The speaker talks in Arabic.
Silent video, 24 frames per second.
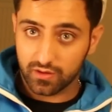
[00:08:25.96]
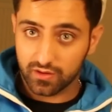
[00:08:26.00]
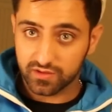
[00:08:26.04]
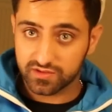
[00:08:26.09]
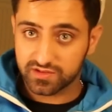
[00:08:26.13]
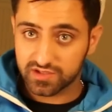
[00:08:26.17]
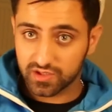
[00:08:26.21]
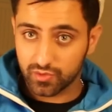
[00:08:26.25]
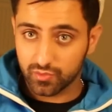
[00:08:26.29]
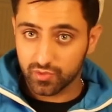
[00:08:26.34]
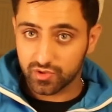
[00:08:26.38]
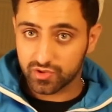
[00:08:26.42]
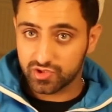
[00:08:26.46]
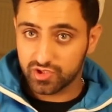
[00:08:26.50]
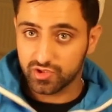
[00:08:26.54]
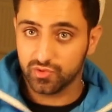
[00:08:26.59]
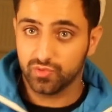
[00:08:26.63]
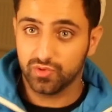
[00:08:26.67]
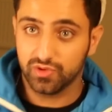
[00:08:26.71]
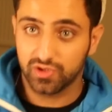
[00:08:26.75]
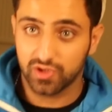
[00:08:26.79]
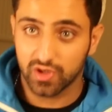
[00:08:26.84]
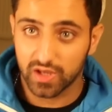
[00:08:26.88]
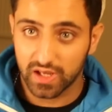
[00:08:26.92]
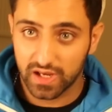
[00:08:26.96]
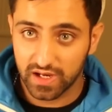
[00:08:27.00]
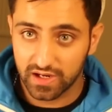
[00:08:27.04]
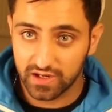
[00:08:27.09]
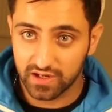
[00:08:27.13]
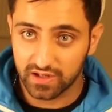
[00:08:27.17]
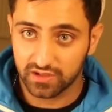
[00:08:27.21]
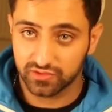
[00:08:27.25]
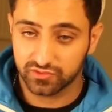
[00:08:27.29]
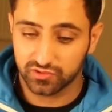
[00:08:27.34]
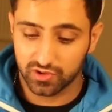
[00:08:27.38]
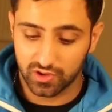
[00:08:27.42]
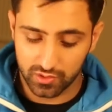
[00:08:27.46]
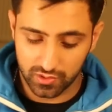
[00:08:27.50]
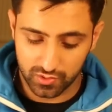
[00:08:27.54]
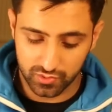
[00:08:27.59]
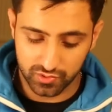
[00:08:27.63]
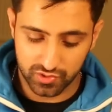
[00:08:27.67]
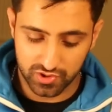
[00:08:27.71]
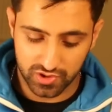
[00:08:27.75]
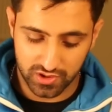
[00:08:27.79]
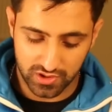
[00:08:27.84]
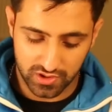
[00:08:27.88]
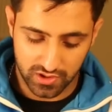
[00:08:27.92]
تصور شيء وانت قاعد على الطاوله او
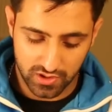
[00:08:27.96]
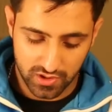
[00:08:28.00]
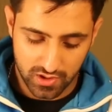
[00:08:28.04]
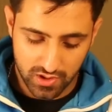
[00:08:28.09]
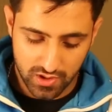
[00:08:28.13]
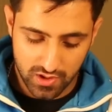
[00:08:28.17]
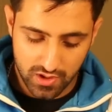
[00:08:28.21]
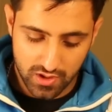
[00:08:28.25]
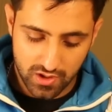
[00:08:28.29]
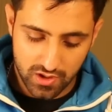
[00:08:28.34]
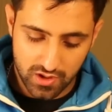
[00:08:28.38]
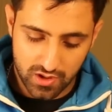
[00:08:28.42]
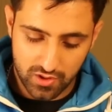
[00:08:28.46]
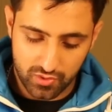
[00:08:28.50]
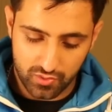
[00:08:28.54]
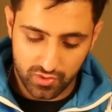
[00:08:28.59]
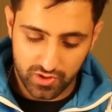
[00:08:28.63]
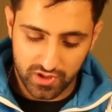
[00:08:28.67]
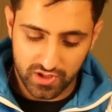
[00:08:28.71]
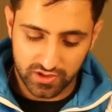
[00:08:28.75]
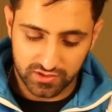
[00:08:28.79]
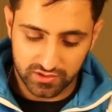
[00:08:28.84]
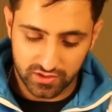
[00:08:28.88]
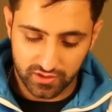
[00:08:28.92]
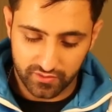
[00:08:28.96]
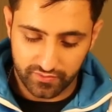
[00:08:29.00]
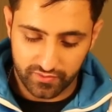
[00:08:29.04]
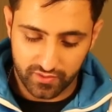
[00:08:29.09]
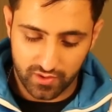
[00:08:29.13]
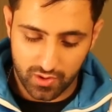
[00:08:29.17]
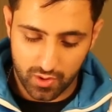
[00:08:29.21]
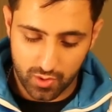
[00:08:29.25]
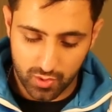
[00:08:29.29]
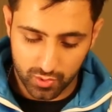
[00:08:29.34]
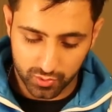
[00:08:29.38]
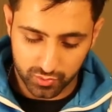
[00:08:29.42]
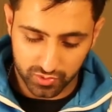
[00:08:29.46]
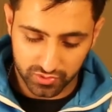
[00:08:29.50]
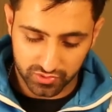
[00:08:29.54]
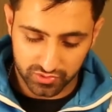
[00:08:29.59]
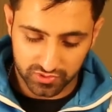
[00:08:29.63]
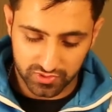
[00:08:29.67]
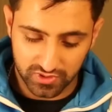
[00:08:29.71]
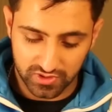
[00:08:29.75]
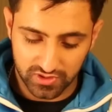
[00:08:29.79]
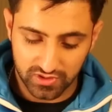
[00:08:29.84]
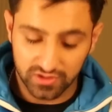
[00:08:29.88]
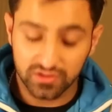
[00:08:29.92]
شيء او هيك ترفعه
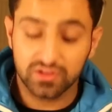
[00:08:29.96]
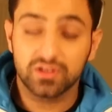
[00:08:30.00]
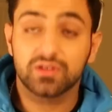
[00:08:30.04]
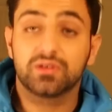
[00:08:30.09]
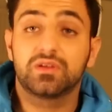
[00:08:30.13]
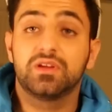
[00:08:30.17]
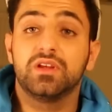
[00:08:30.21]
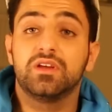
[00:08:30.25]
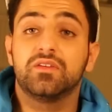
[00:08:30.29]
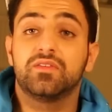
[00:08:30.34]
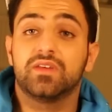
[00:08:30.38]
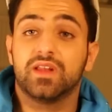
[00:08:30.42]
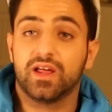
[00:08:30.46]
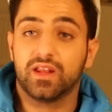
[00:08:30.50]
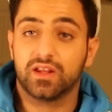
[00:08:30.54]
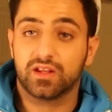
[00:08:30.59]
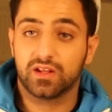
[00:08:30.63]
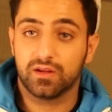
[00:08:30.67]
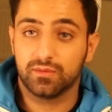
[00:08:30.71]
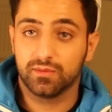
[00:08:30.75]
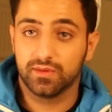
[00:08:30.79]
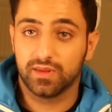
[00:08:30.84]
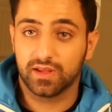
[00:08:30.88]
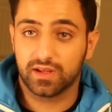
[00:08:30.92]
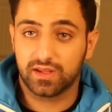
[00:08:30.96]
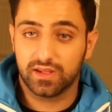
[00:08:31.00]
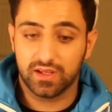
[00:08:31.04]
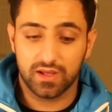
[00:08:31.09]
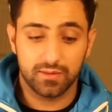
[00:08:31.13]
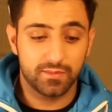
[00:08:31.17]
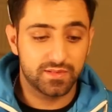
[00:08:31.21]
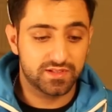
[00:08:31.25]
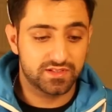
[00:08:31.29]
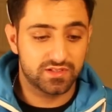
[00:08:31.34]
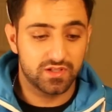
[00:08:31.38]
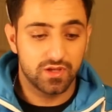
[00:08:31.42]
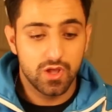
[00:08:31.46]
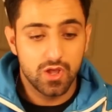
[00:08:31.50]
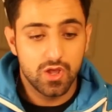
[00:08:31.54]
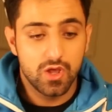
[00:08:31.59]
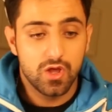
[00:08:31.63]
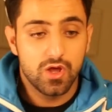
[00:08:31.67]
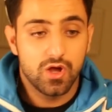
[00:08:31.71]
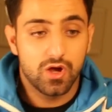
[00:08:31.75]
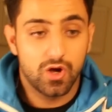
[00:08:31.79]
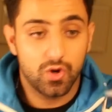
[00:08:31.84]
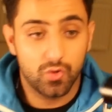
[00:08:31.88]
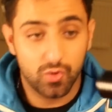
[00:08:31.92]
وتوطيه انت كيف الحركه اللي بدك اياها بس
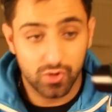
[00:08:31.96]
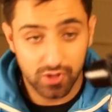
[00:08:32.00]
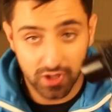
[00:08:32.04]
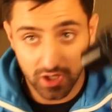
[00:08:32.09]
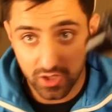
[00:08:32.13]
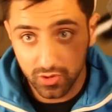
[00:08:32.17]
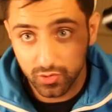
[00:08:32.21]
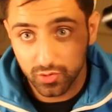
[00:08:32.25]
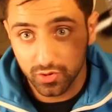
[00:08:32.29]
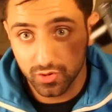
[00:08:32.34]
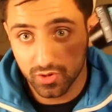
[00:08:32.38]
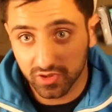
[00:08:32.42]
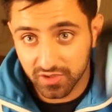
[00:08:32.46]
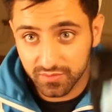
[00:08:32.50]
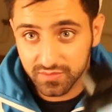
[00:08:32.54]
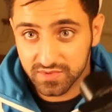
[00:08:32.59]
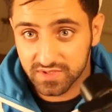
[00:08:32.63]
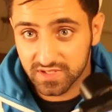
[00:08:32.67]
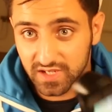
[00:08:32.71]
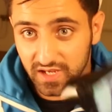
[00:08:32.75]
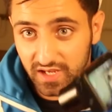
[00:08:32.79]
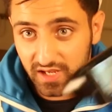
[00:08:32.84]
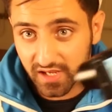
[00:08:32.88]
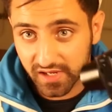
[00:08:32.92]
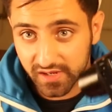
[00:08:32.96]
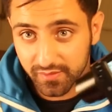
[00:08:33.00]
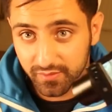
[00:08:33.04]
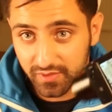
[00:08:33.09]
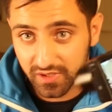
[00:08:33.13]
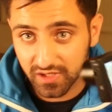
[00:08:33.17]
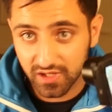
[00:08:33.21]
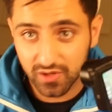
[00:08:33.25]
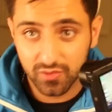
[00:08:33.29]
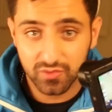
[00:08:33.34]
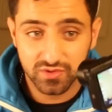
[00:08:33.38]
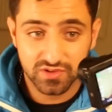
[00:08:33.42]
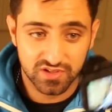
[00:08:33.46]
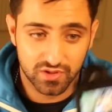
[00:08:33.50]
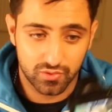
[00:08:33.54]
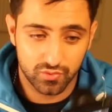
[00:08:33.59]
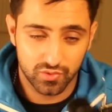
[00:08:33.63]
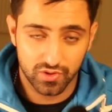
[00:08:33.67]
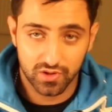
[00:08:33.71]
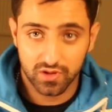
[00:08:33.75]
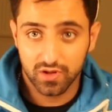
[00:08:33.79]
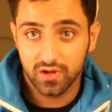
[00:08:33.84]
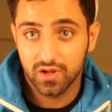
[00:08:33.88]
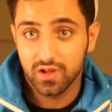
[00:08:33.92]
هو الحلو انه تمسكها هيك بايدك
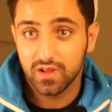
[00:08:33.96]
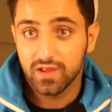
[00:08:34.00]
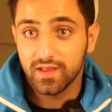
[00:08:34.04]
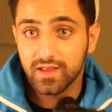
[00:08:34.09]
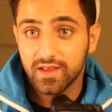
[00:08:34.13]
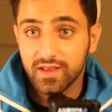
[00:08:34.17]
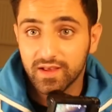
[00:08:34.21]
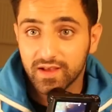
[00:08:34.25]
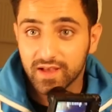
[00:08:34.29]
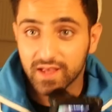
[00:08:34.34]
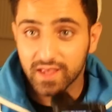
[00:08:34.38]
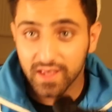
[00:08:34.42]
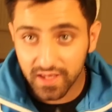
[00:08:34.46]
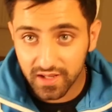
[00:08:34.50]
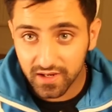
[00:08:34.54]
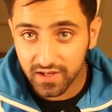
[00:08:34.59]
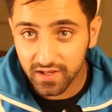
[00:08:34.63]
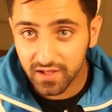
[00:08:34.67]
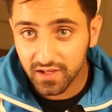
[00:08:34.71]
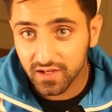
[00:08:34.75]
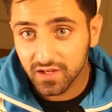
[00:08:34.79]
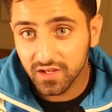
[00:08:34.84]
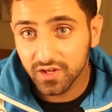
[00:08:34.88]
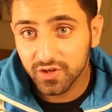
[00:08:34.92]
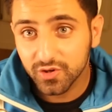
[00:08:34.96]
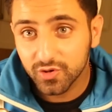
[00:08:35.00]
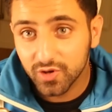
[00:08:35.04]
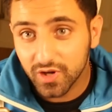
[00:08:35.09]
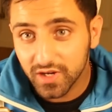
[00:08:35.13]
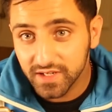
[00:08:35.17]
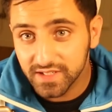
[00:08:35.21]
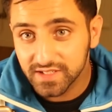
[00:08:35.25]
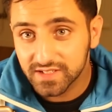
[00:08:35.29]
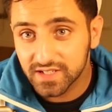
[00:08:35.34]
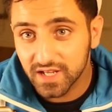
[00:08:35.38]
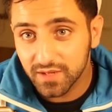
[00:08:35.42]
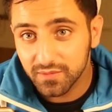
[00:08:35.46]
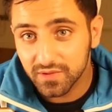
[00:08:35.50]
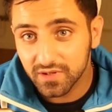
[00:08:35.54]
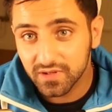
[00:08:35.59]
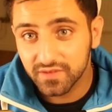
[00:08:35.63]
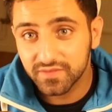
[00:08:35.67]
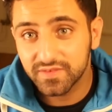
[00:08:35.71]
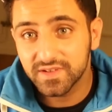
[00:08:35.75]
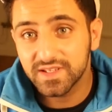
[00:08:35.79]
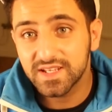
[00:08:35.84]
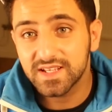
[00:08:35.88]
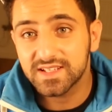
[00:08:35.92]
وتصور غير هيك انه هاي الكاميرا
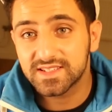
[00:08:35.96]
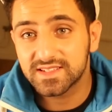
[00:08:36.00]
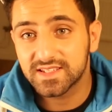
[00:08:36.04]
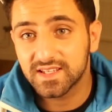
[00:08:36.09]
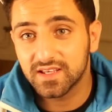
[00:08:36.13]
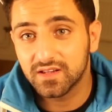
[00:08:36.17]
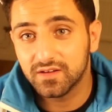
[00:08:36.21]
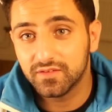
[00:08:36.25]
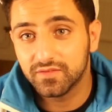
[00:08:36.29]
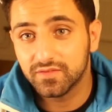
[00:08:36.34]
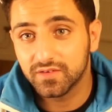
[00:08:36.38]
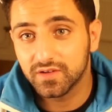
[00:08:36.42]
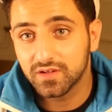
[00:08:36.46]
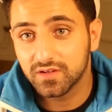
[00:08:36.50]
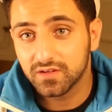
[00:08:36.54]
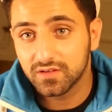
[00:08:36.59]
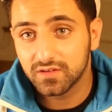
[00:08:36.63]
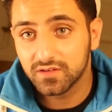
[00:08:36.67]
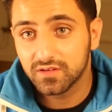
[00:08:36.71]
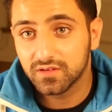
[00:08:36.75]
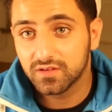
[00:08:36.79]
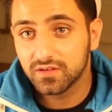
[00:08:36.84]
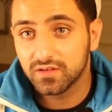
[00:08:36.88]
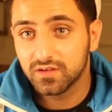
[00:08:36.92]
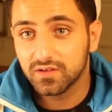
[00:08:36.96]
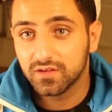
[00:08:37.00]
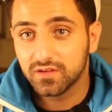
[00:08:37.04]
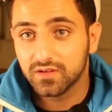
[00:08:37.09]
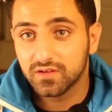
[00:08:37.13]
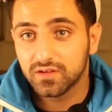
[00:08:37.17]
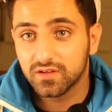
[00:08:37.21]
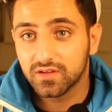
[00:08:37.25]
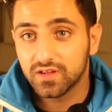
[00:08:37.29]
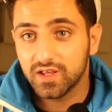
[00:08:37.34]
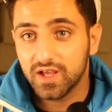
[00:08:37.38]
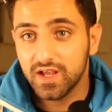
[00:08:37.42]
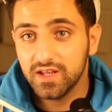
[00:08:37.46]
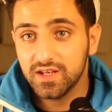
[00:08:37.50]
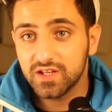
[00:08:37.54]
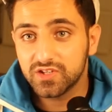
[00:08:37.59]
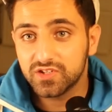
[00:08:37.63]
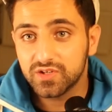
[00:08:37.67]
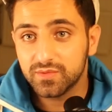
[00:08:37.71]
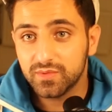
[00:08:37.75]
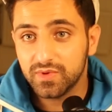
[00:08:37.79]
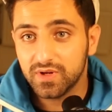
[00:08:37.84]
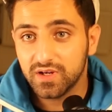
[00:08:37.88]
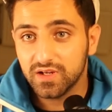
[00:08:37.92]
فيها سيلفي هاي
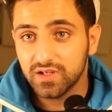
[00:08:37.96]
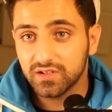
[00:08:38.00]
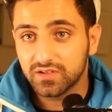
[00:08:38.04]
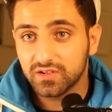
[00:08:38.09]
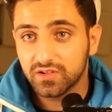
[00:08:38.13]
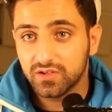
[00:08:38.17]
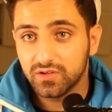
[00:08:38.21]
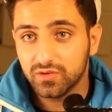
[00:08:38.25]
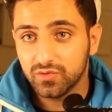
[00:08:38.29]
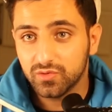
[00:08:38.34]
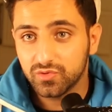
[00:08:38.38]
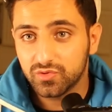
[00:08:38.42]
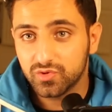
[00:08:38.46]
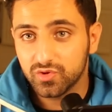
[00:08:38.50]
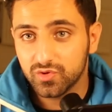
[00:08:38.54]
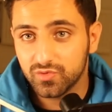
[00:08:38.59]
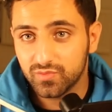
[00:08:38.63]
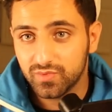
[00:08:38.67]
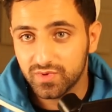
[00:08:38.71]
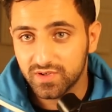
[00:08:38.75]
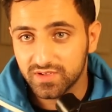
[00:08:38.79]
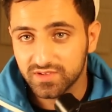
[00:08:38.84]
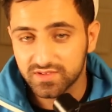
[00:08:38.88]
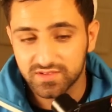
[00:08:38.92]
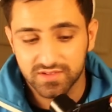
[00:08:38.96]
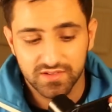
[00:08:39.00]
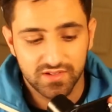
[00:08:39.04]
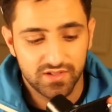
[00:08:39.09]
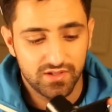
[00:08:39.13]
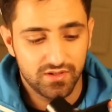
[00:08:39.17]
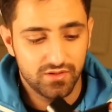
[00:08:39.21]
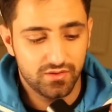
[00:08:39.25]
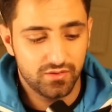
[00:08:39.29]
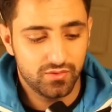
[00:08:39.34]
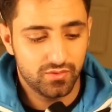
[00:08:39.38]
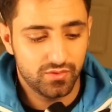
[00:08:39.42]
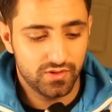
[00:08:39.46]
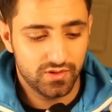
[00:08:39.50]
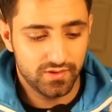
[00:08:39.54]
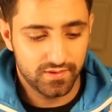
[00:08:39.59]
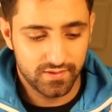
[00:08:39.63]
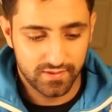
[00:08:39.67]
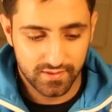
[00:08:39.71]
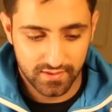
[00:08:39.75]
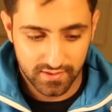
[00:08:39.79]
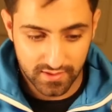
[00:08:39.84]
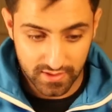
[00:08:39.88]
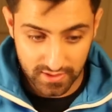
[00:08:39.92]
لجماعه اليوتيوبرز حلوه
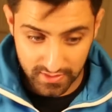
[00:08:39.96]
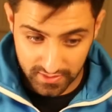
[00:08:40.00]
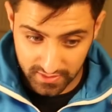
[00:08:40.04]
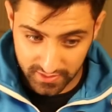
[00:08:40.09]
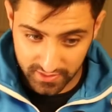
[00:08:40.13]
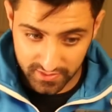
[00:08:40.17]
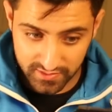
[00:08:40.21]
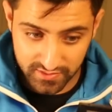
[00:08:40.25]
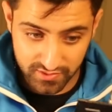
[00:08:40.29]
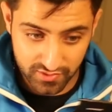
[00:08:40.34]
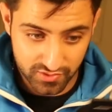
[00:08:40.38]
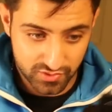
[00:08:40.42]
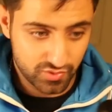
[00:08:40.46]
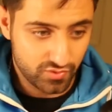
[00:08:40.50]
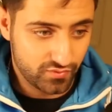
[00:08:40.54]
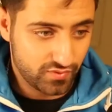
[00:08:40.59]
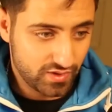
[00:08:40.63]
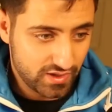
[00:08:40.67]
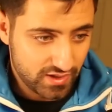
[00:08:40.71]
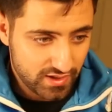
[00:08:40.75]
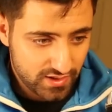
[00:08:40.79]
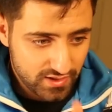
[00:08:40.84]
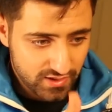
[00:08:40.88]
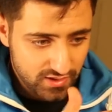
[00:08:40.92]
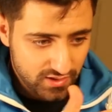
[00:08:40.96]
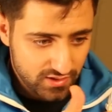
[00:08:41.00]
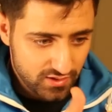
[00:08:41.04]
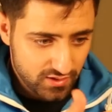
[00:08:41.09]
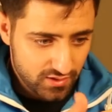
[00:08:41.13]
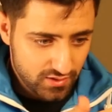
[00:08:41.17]
هلا انا صرت اشوف حالي